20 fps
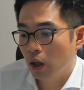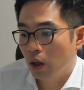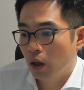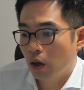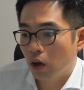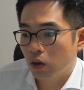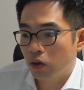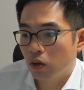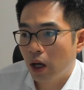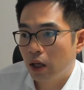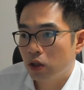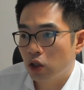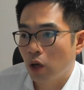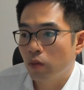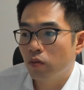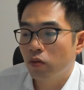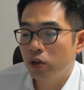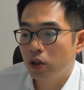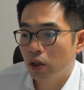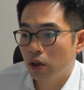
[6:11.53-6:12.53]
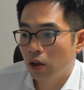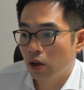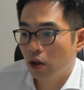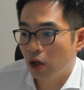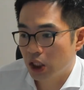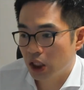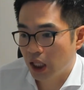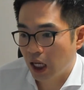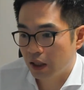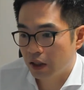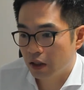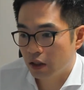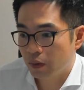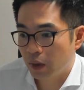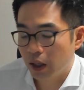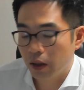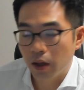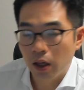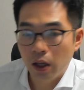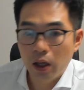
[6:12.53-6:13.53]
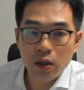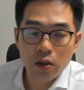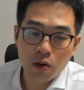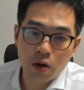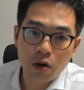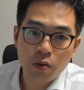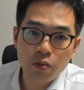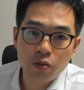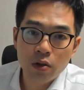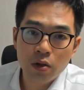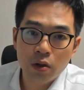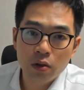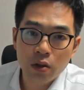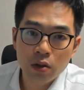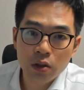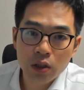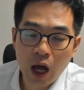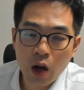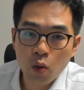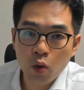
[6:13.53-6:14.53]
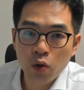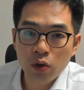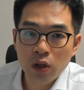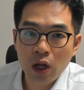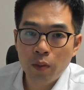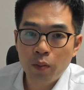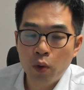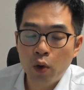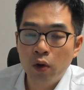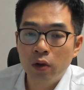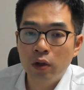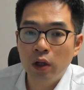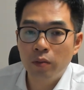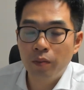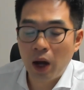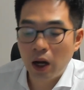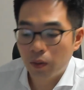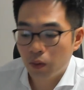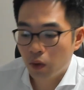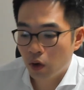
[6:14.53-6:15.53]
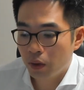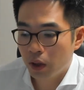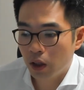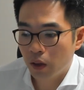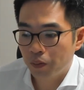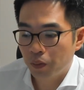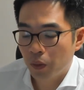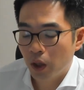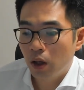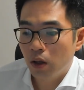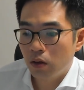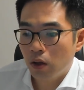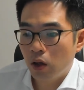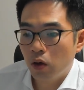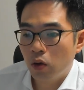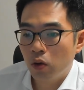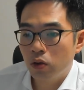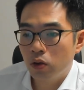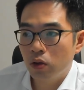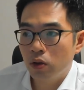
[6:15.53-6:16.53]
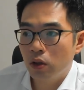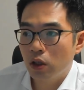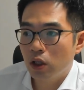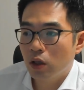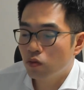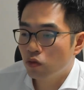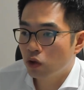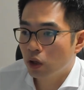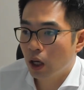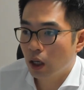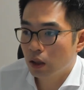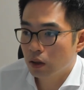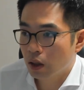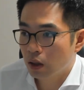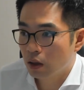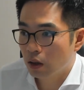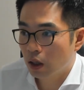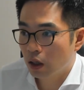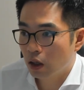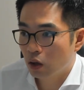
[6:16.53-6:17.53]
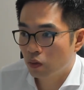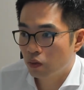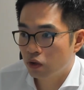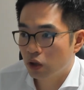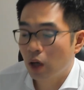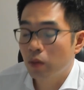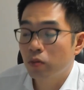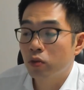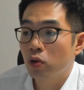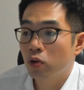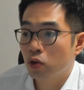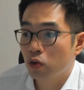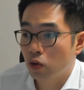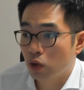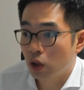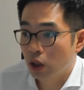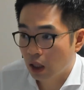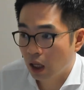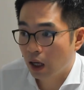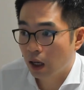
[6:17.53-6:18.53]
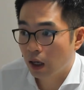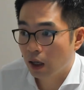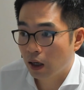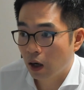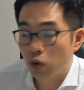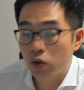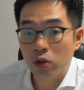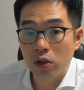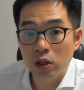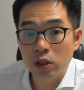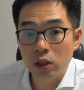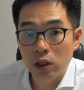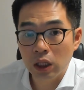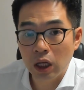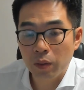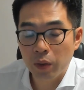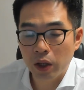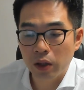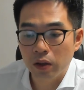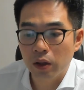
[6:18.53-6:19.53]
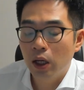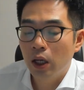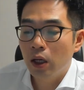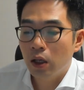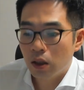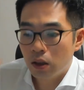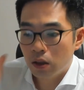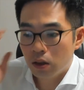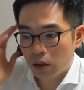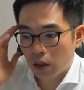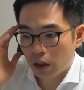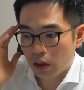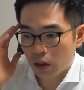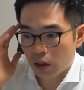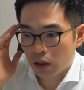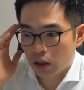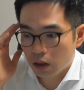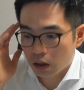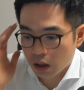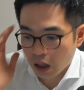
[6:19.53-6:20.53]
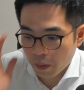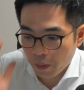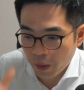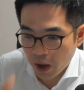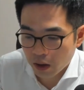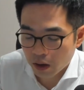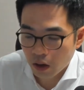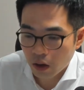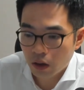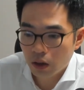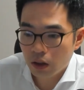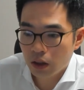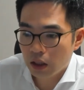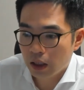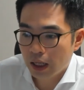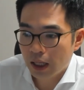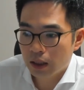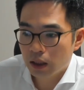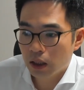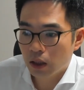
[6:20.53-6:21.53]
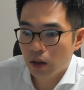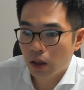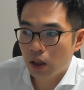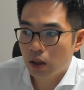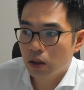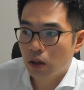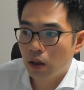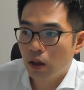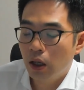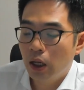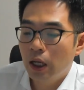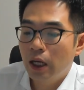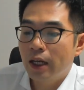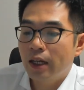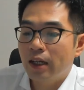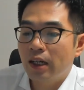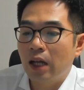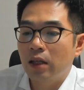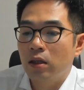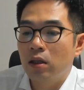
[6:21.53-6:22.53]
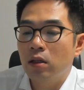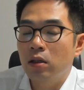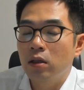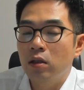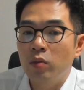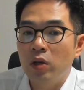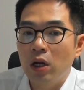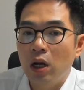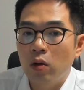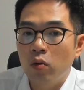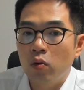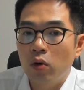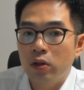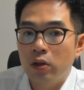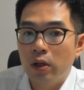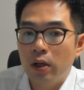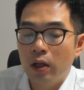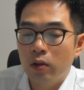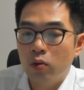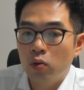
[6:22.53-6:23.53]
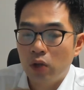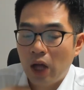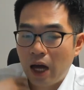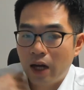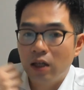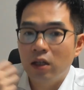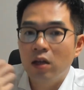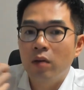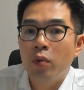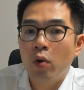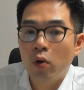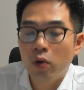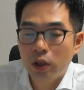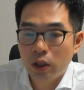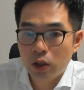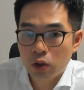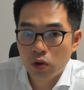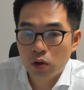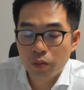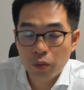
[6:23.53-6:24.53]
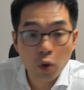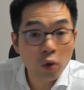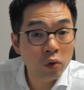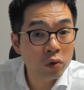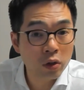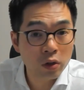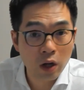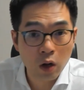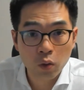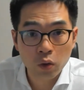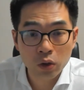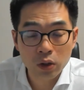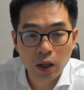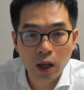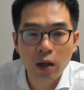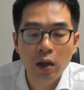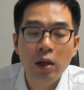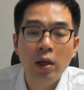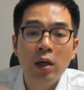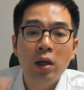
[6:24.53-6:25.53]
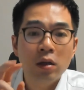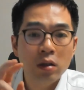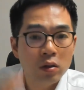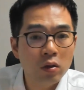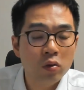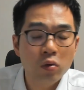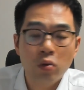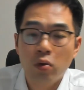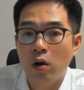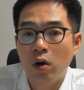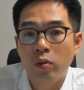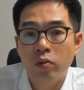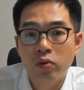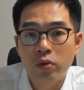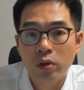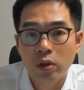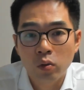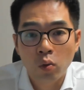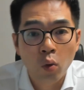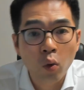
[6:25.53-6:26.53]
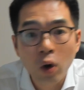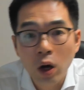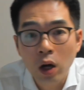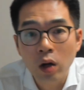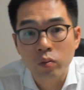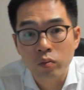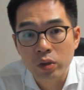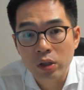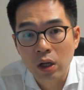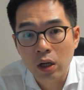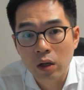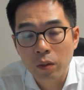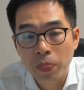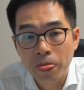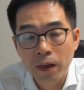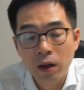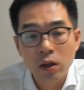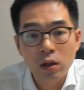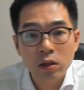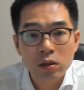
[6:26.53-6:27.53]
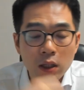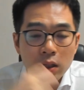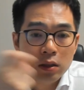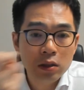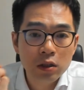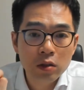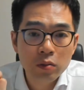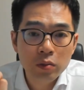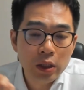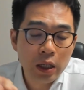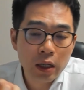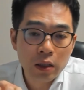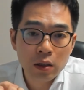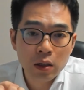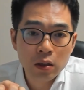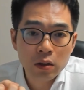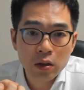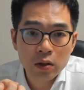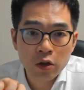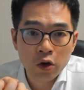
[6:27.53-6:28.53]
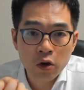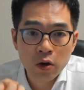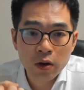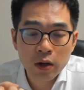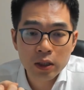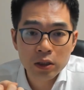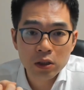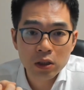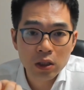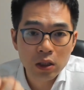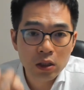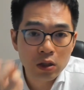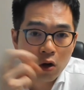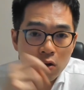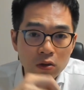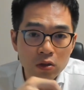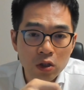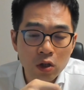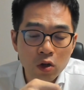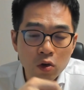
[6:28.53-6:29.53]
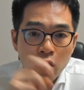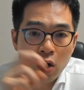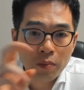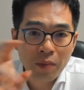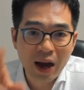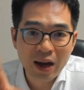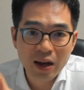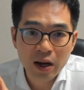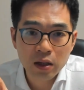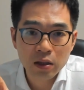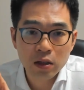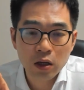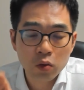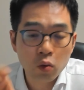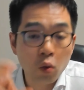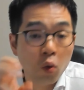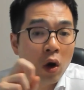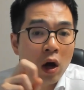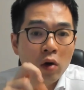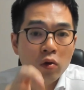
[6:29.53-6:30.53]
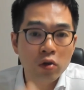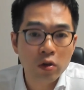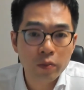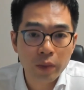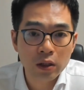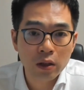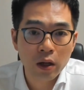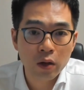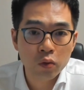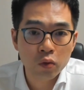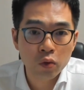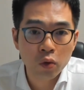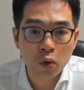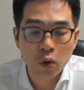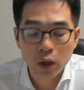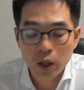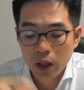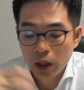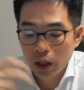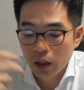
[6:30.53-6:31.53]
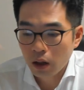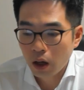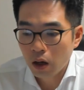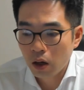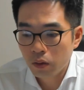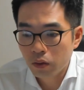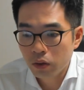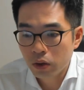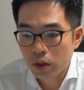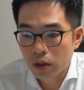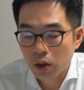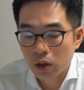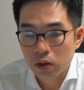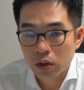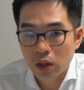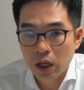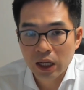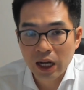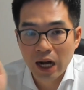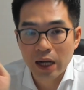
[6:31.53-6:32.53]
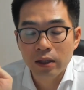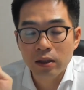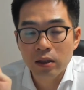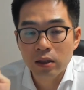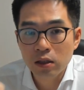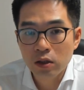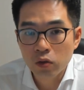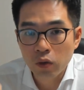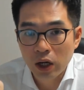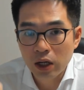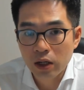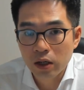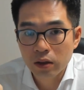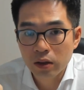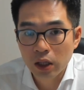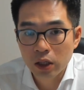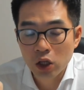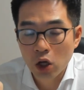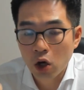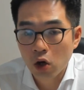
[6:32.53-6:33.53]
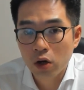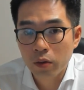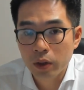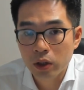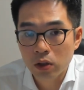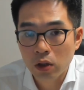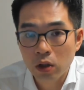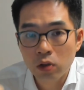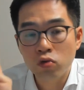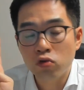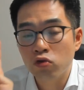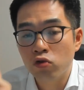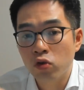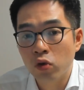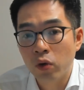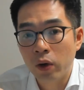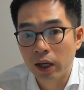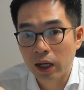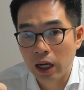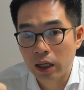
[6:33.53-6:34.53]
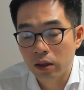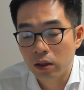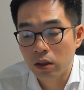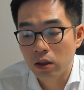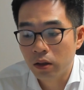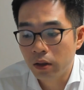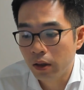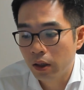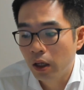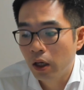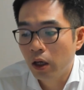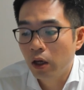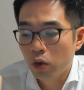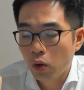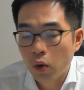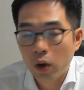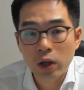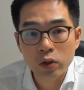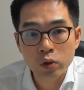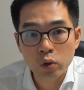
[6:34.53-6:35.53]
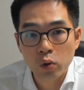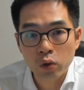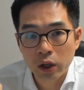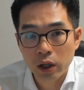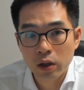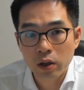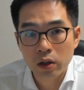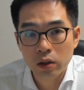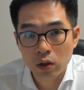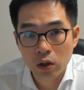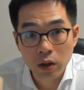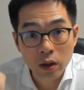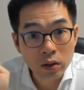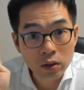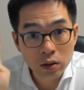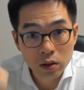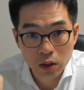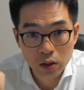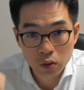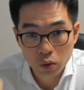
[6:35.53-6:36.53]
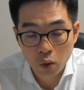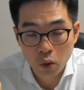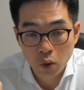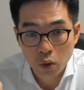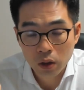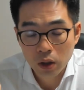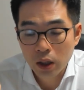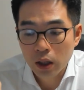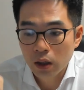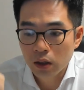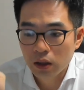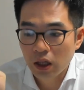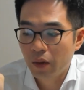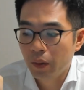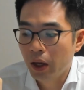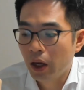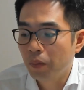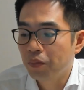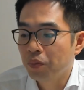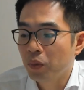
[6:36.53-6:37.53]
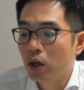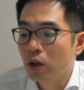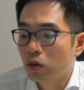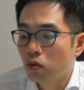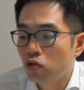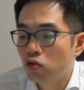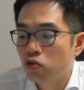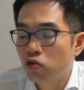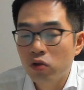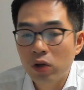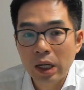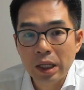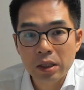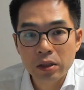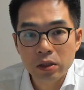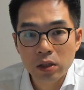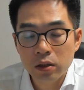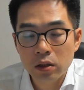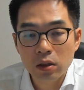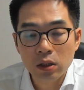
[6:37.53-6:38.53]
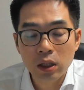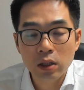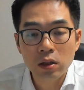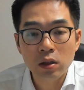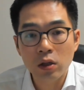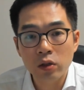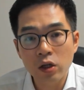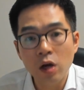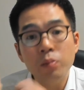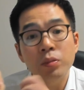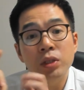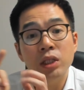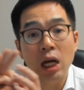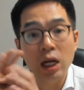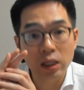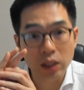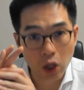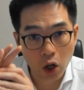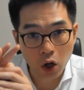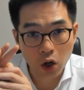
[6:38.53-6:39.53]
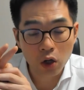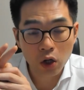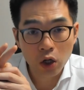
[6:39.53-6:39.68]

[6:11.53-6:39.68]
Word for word: 어떠한 전문적인 것 같지는 아니지만 여러분들의 어떤 사고나 표현하는 방법이 때로는 인문계 학생들에게 좀 부담스러울 수도 있다라고 느껴진다면 그들의 배경을 이해한 상태에서 같은 의미라고 하더라도 다르게 표현할 수 있는 표현력을 갖고 있다? 그것도 여러분들의 노하우입니다. 제가 지금 이야기했던 여러 가지 경청과 말하기의 노하우를 바탕으로 여러분들이 어떤 갈등 관련된 경험에서 누군가의 갈등을 효과적으로 해결했던 의사소통, 그 다음에 누군가를 설득했던 협상력,